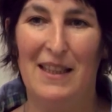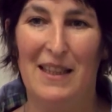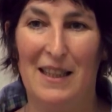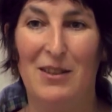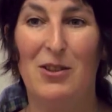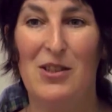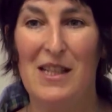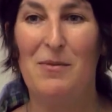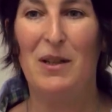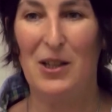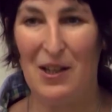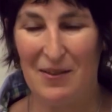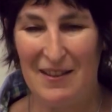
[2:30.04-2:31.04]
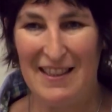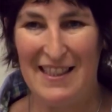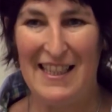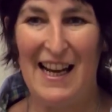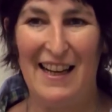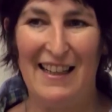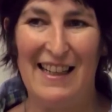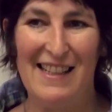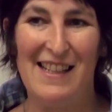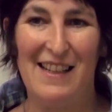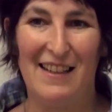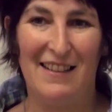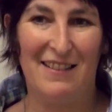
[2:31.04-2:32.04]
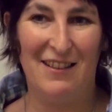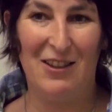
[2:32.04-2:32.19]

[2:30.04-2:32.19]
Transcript: y entonces, bueno, ya ese,